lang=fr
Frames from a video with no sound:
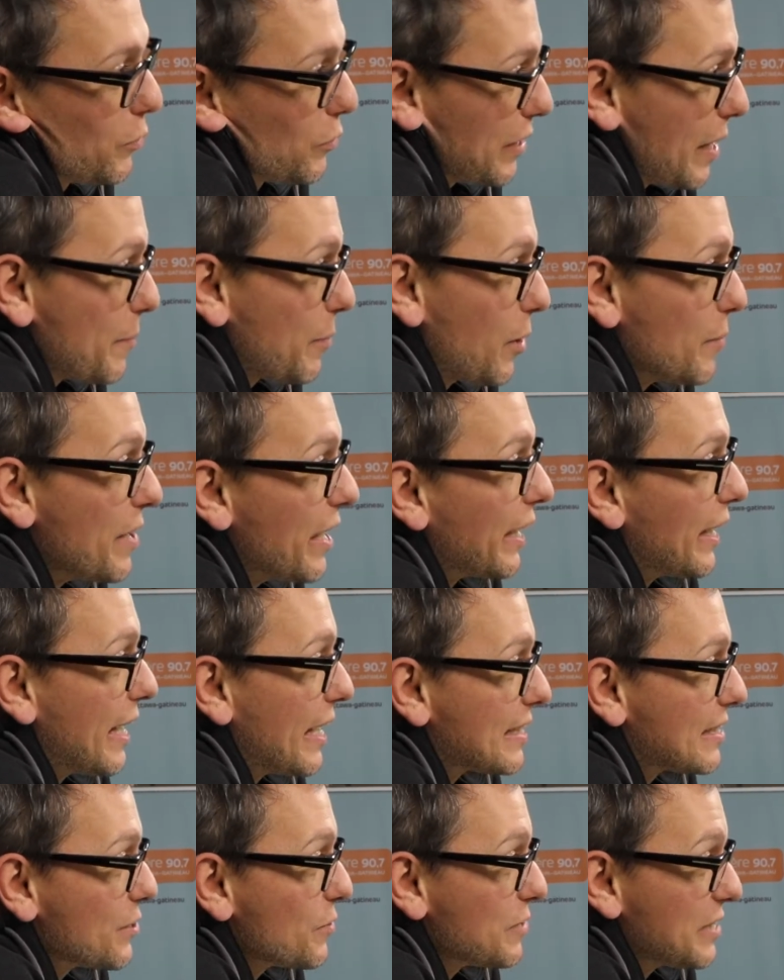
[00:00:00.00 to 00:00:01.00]
Donc, la première
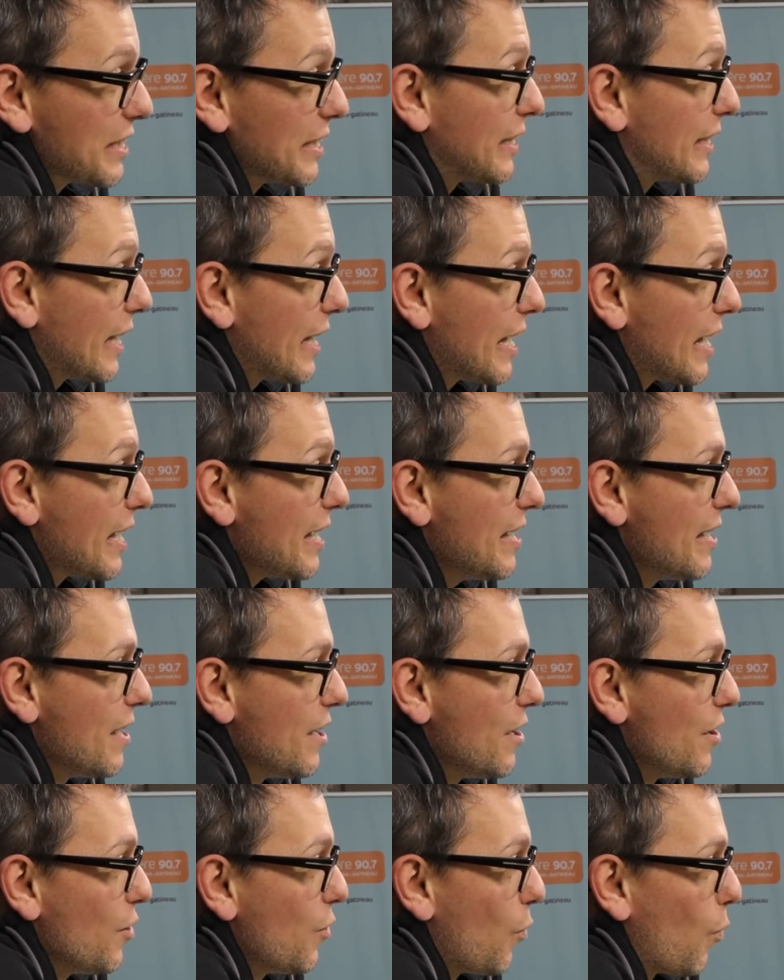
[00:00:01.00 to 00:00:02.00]
réaction c'était
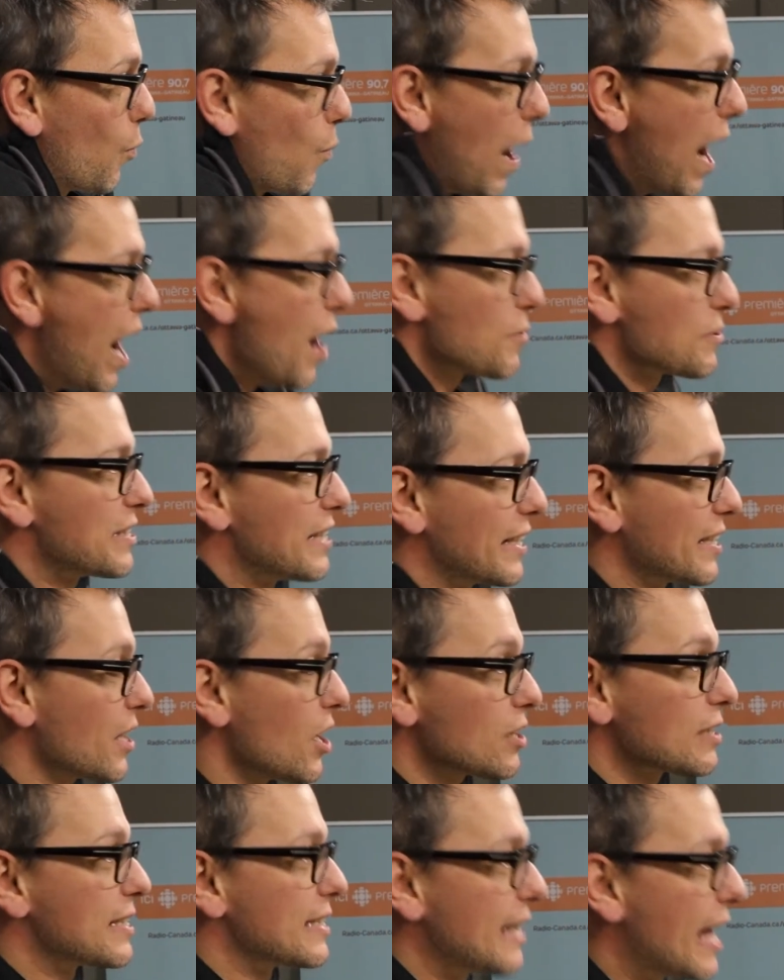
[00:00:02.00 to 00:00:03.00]
Waouh, c'est
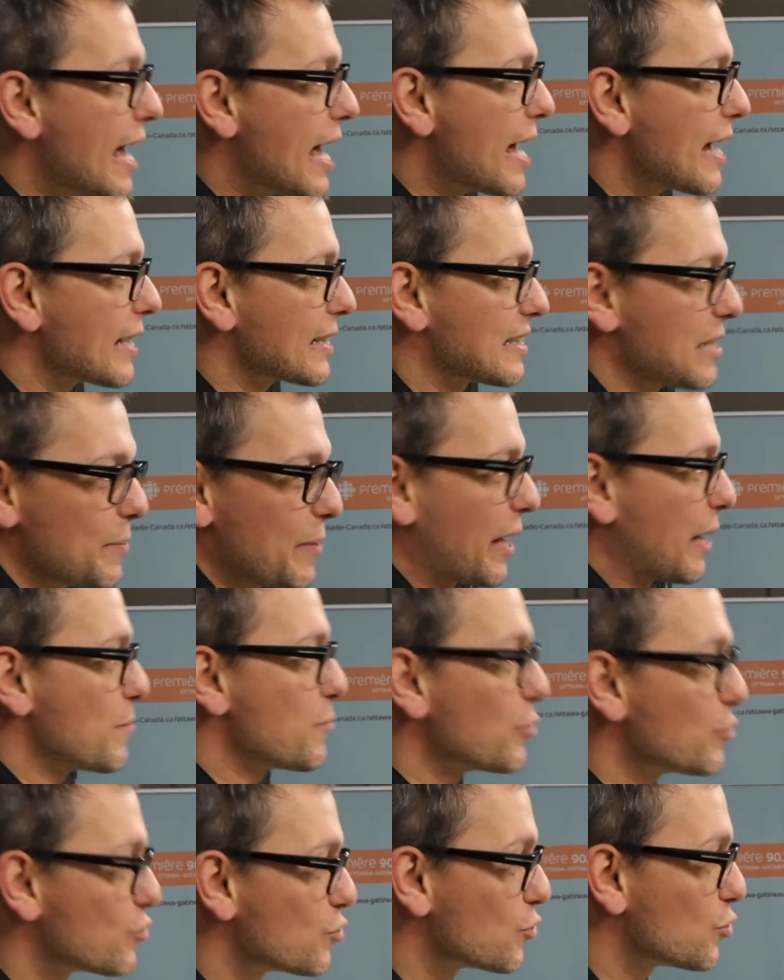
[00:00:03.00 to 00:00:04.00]
extraordinaire, ça paraît
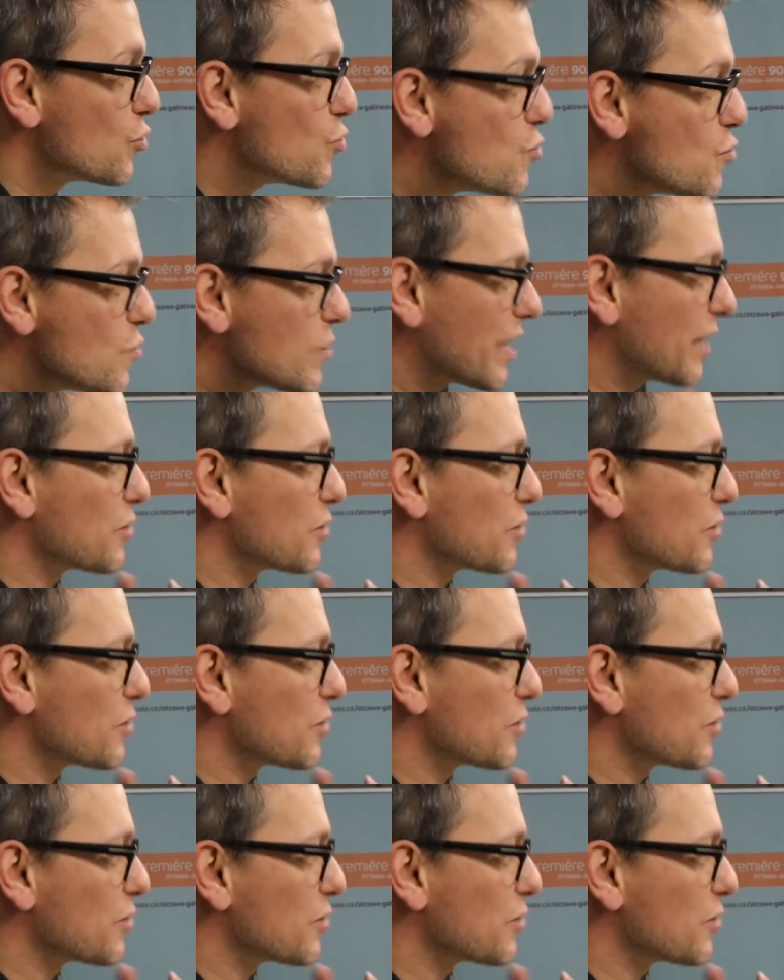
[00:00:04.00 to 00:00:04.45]
pas du tout.